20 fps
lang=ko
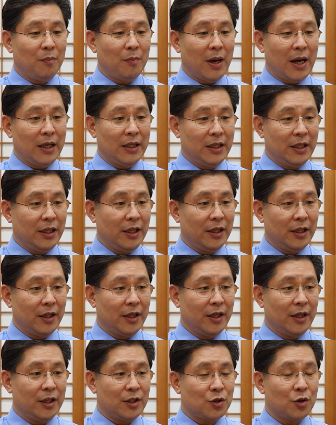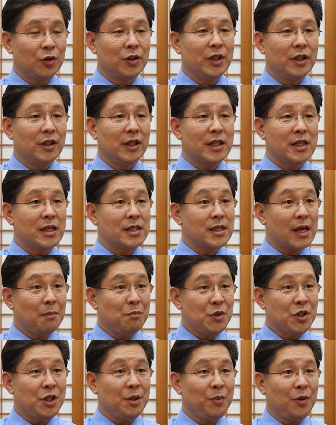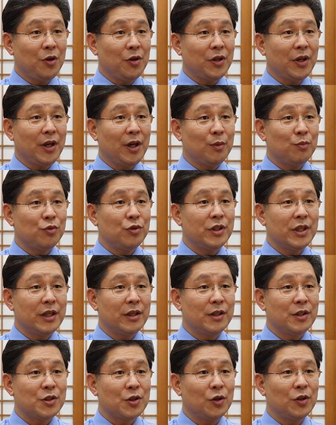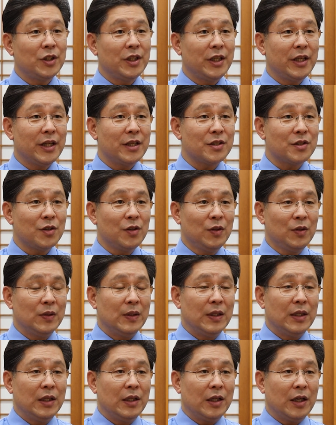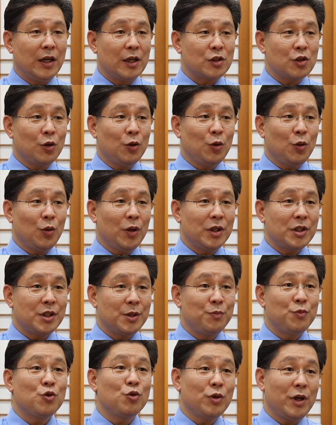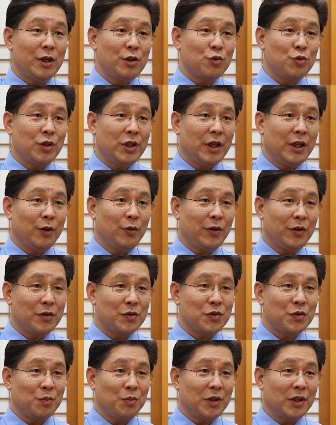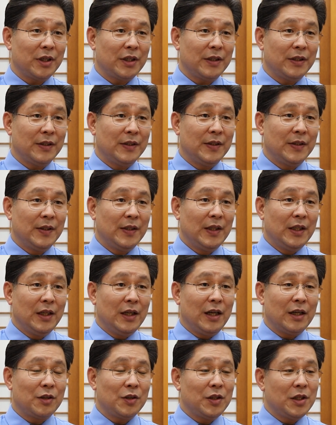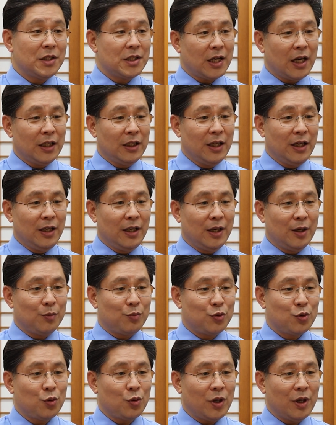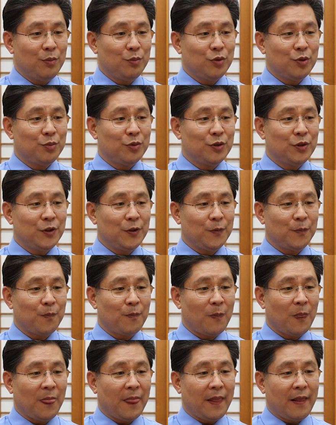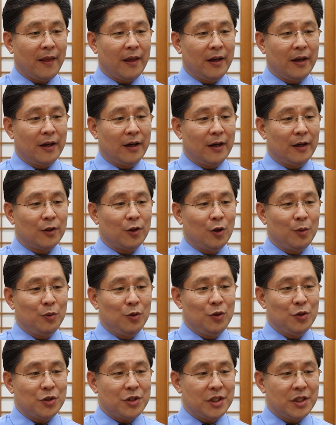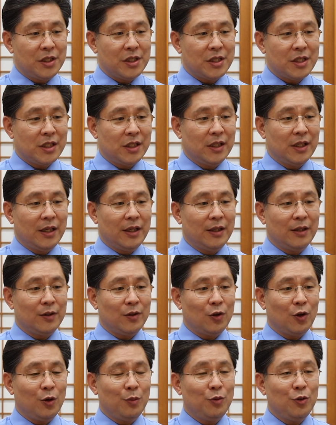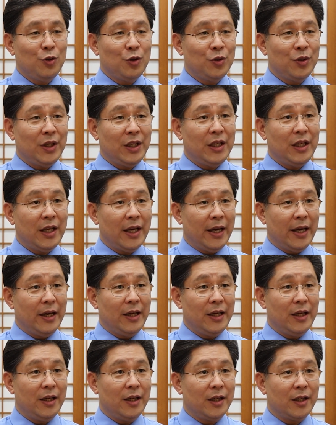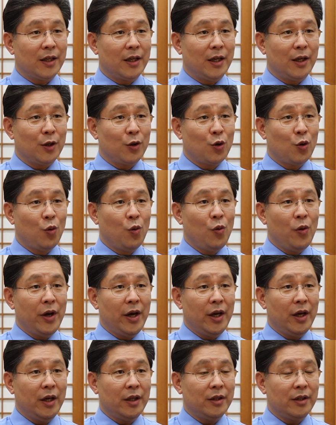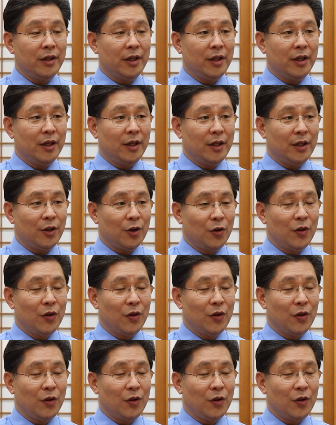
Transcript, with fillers: 많이 예, 정리를 한 30여 개의 분야를 정리해서 아, 선교에 집중할 수 있게 되었습니다. 아, 그런데 이제 하나 부족한 부분은 아, WCC나 WEA 아, 교회들이